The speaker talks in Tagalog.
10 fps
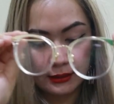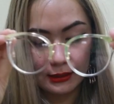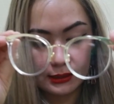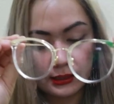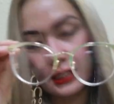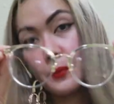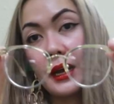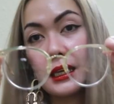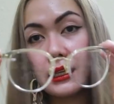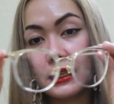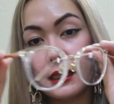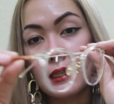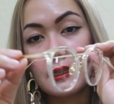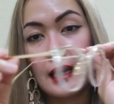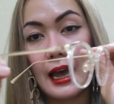This is the
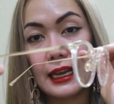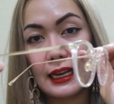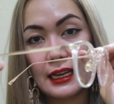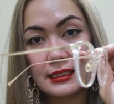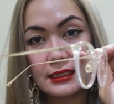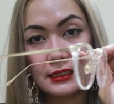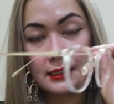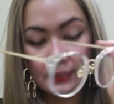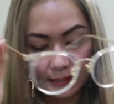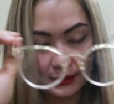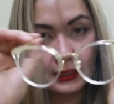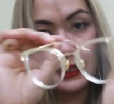Mikey eyeglasses.